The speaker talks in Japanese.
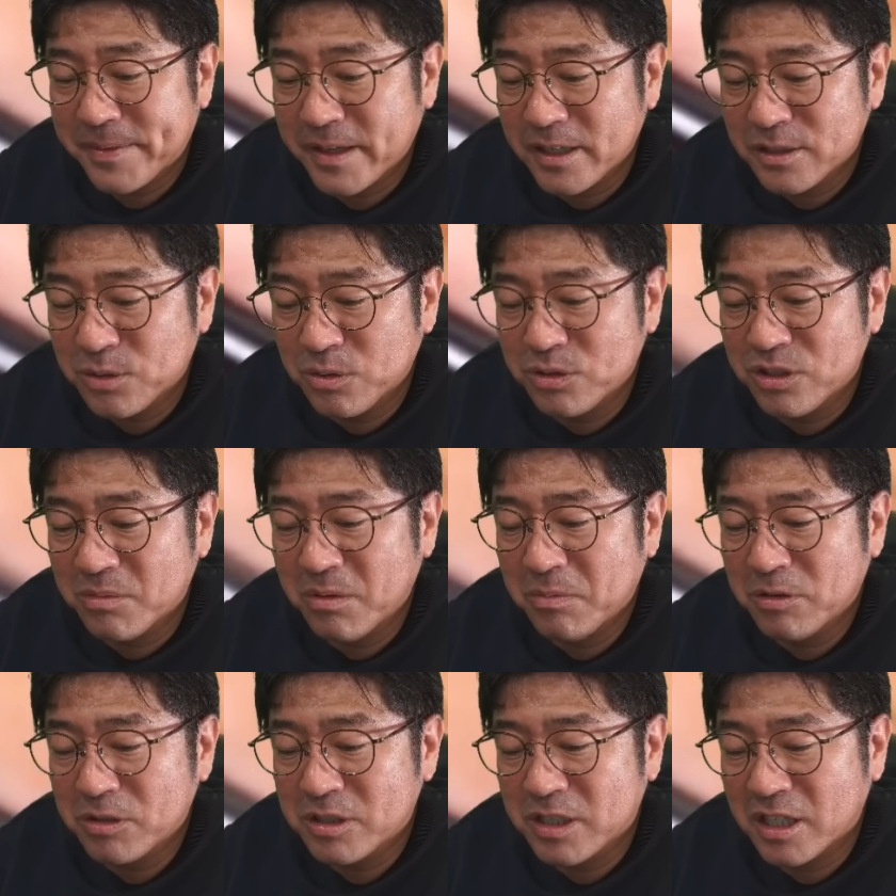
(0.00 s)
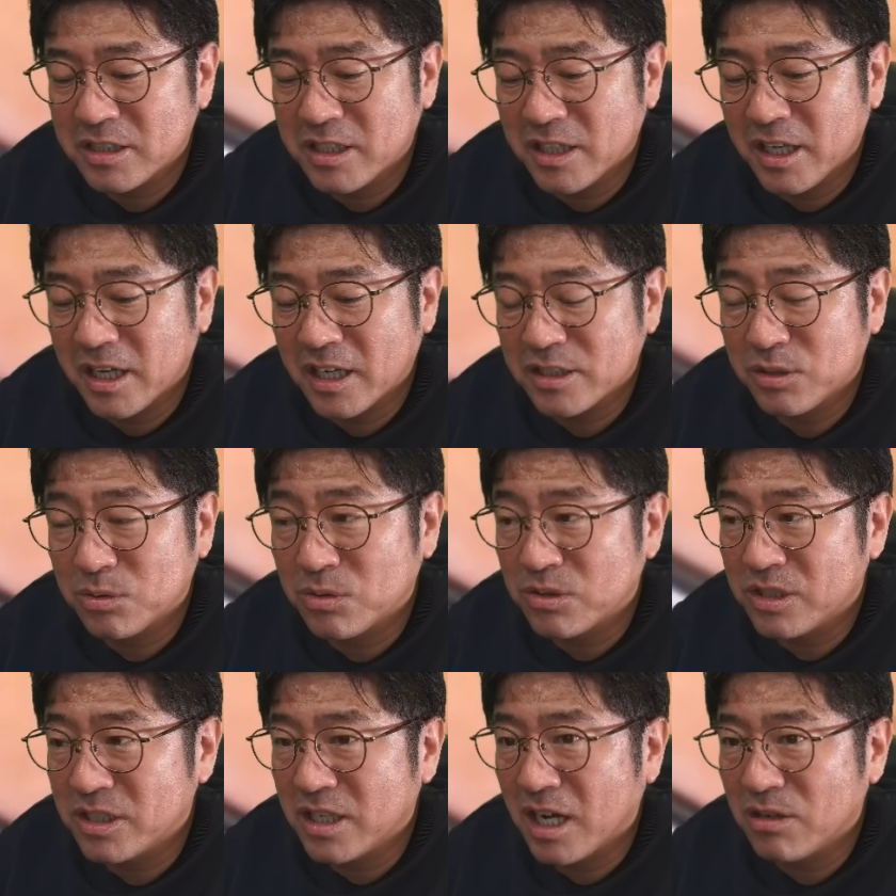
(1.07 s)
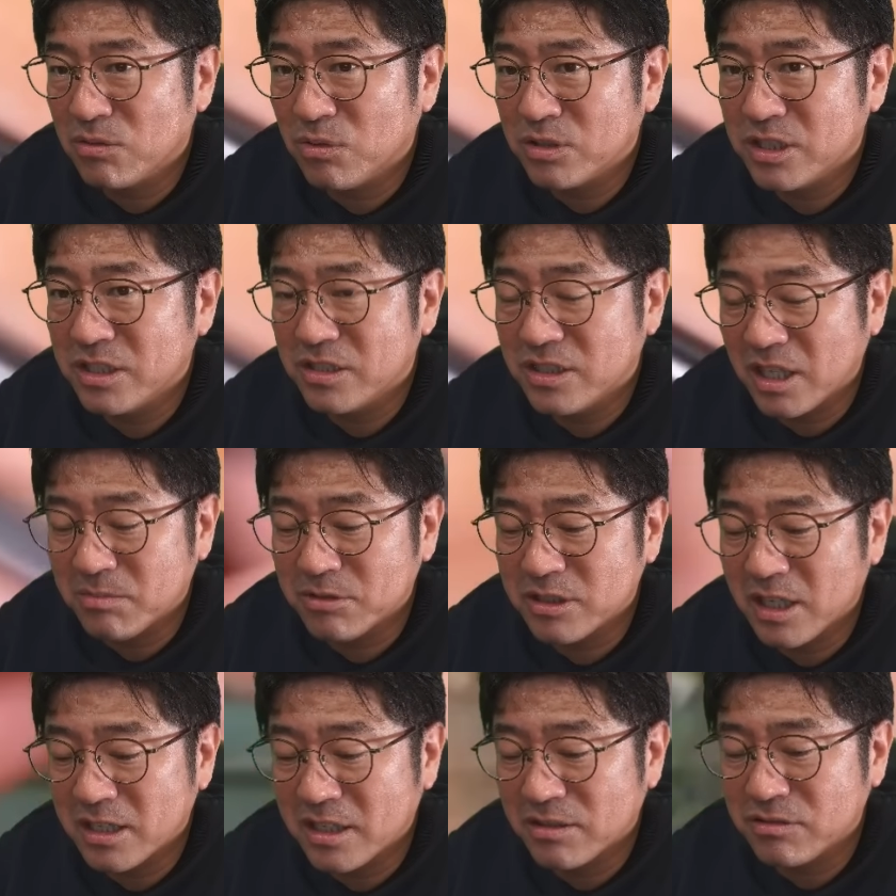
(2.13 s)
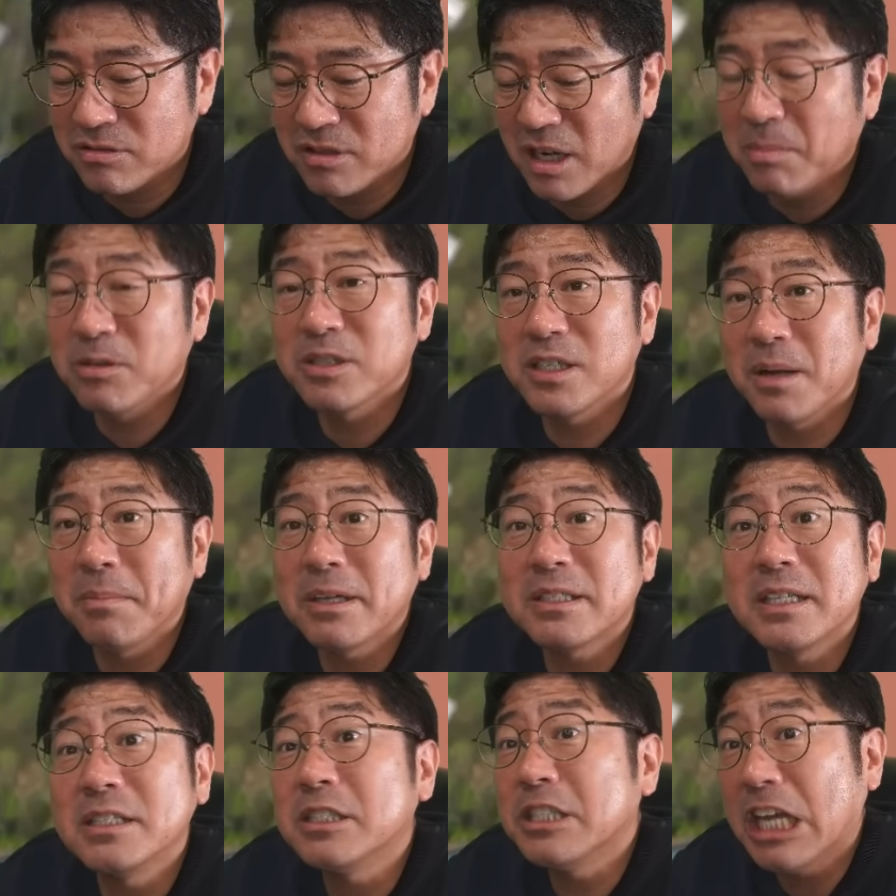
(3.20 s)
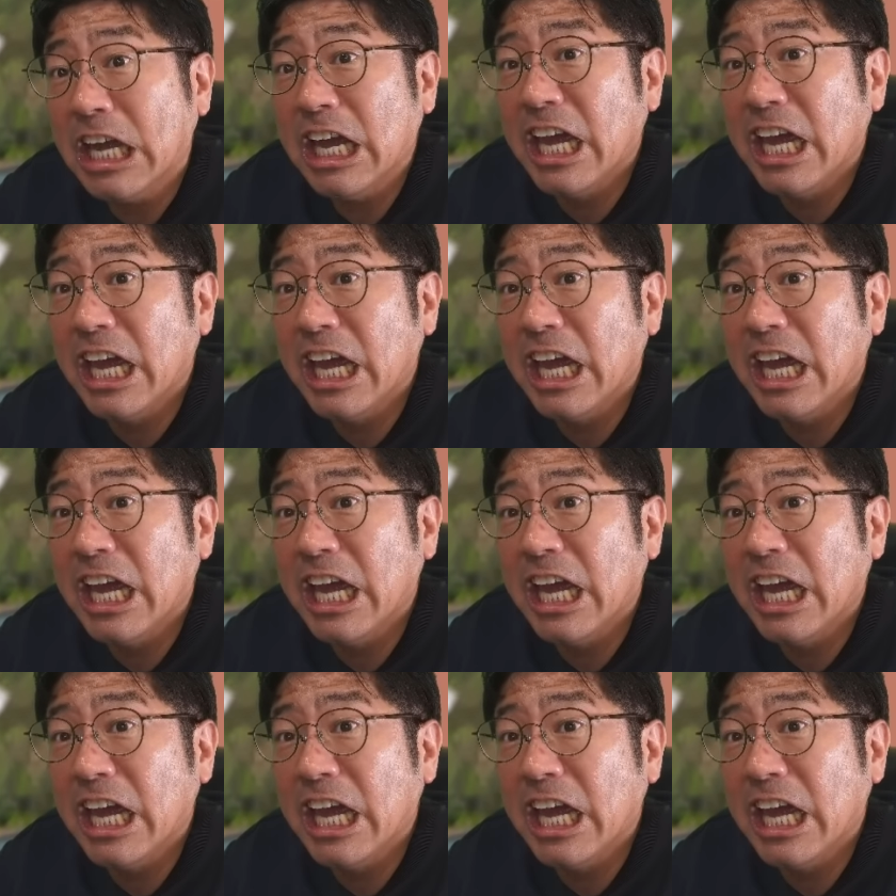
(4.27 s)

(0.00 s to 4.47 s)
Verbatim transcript: らそういうのももしかしてなんかちょっと違うこうシステムになってくるかもしれませんしね。